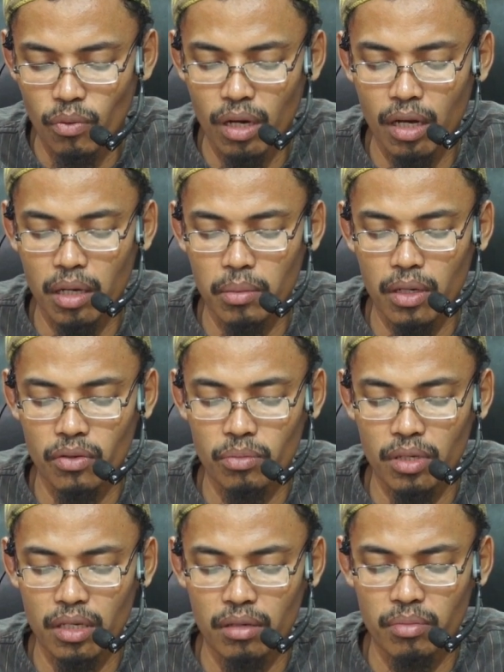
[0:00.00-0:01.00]
wal amalu
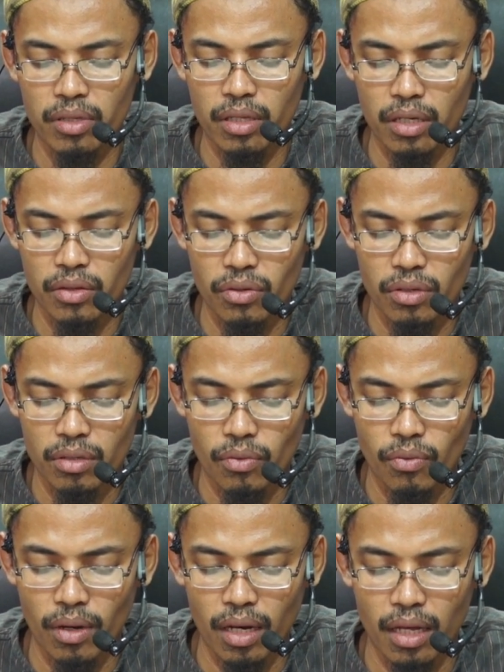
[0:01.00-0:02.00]
bihi bid'atun
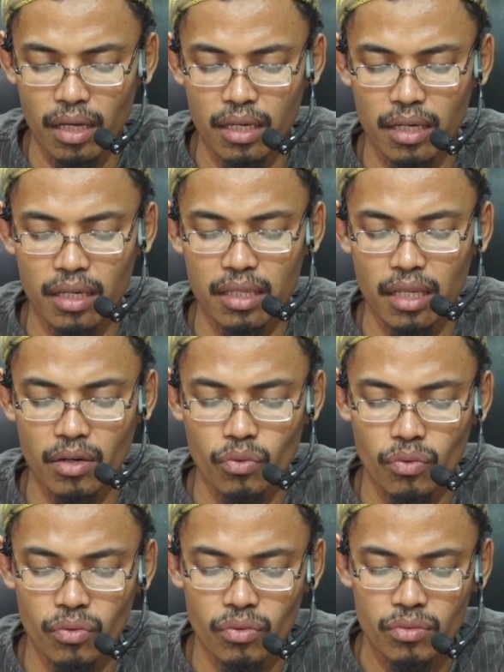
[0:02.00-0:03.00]
wala
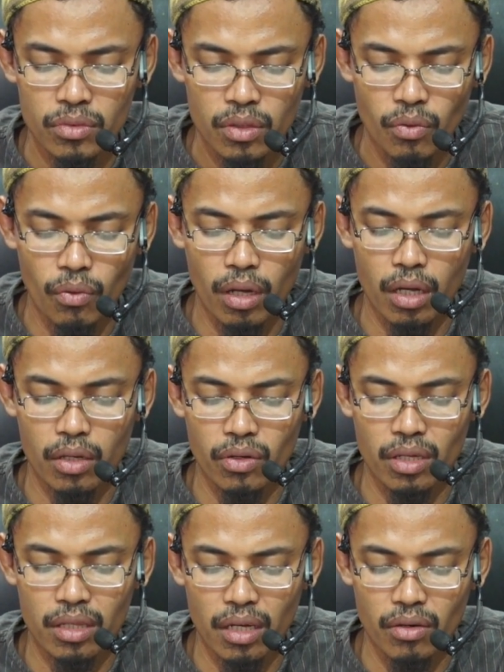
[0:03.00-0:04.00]
yaktarru wala
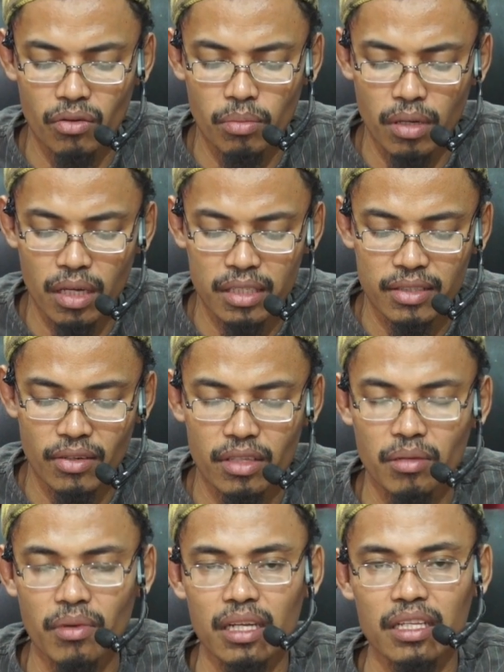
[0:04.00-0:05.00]
yughtarru bi
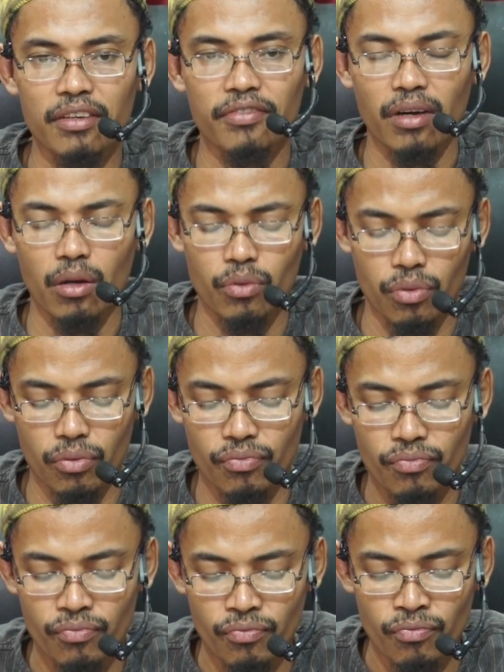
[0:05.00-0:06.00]
kasrati man yaf'aluhu.
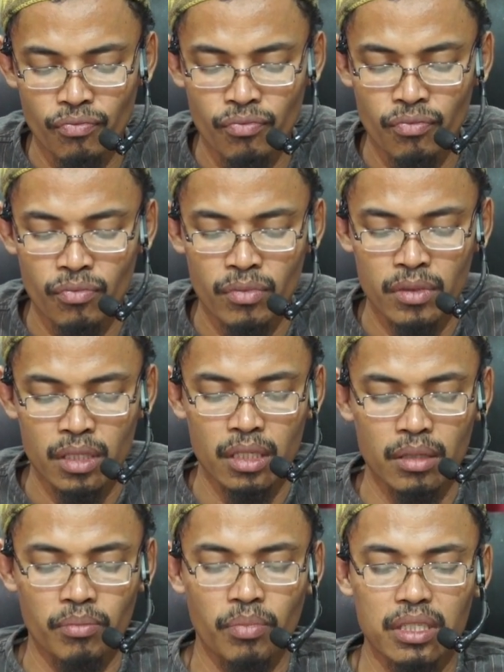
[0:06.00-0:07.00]

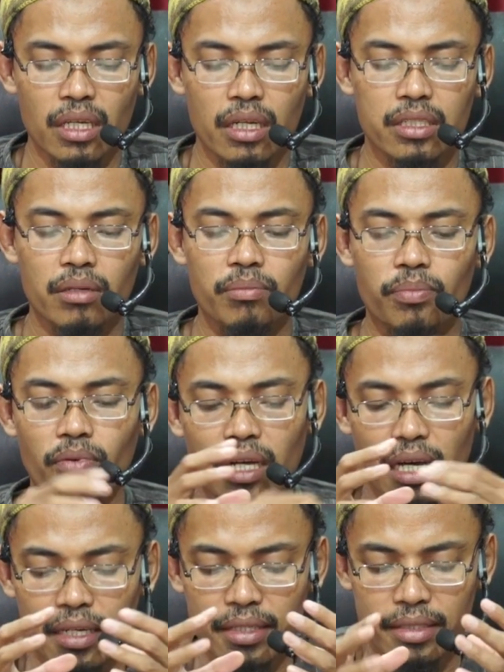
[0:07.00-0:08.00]
Bisa
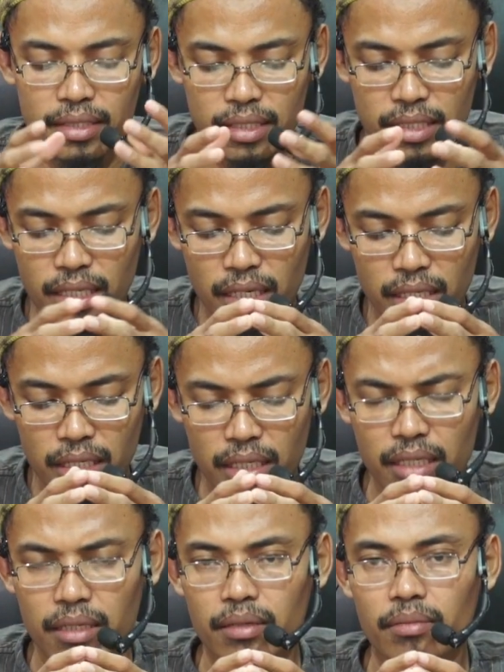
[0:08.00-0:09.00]
disimpulkan
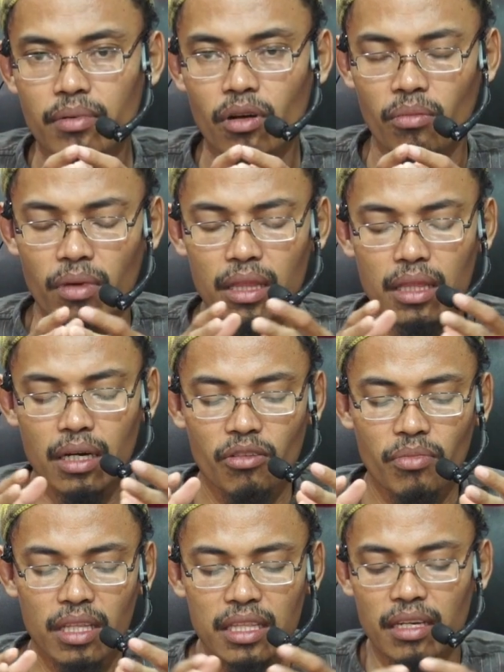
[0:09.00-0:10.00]
dari
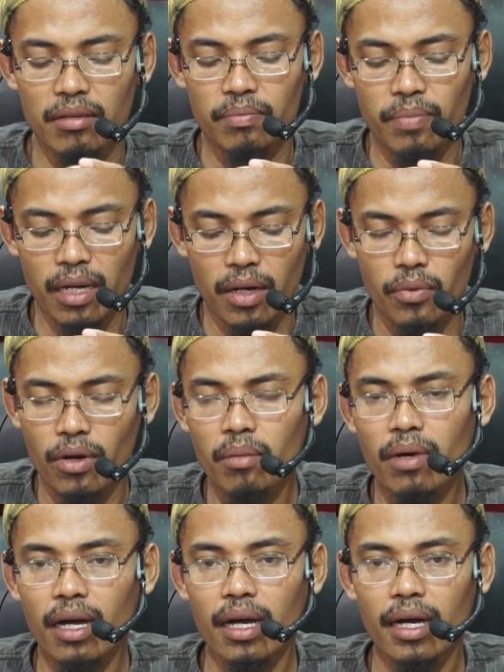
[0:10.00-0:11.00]
komentar-komentar para
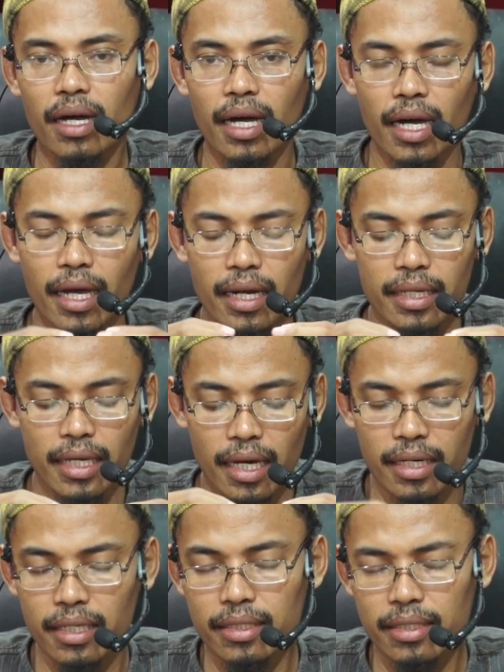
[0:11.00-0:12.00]
ulama ahli
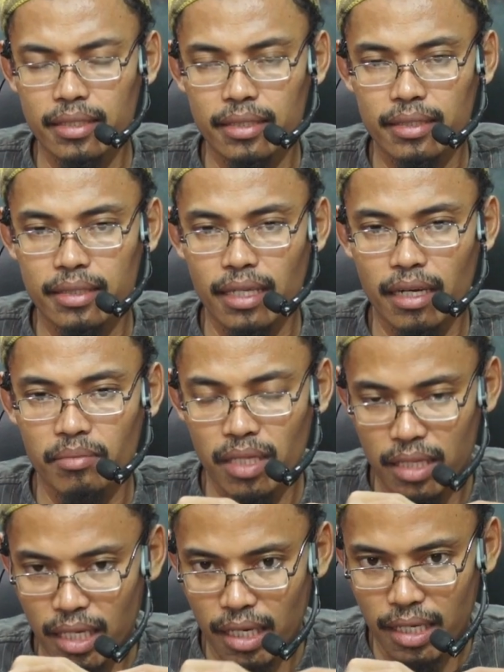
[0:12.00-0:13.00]
hadis dalam
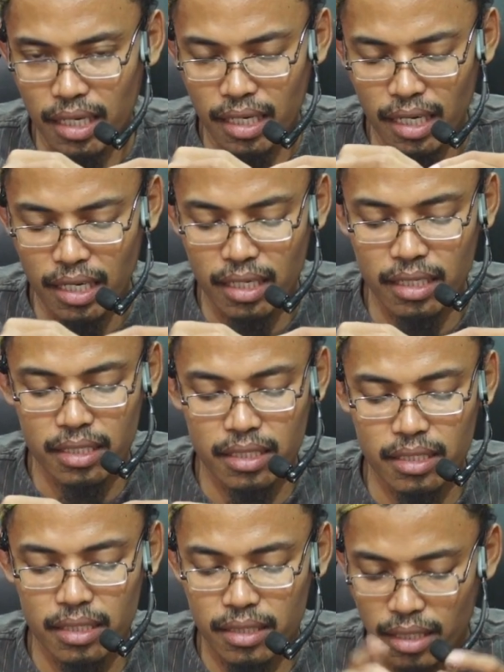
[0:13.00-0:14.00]
mentahkik
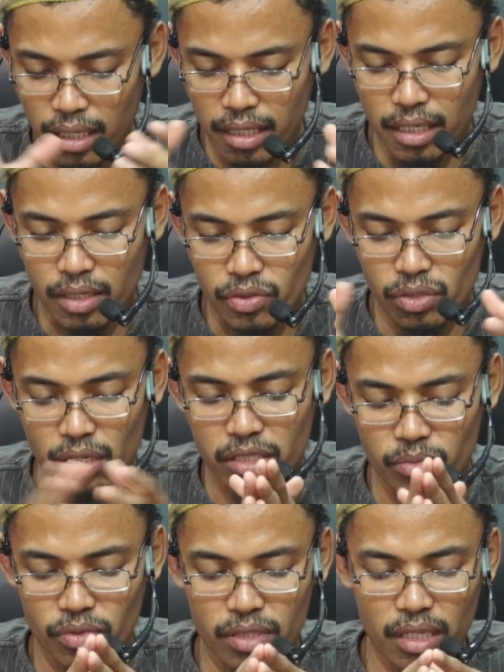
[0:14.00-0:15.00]
hadis tadi yang sudah
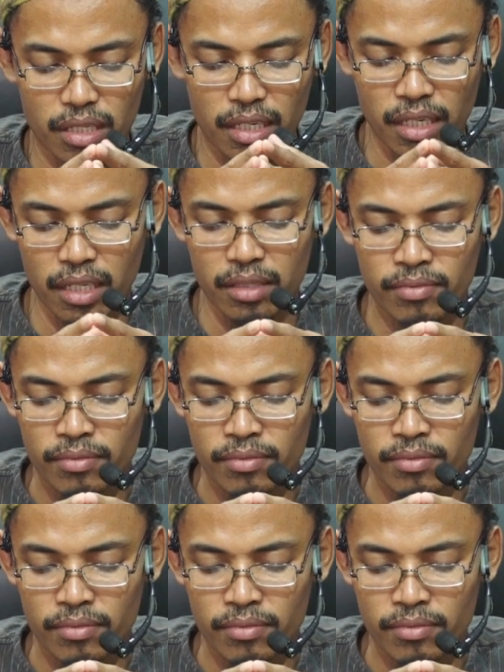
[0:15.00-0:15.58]
disebutkan tadi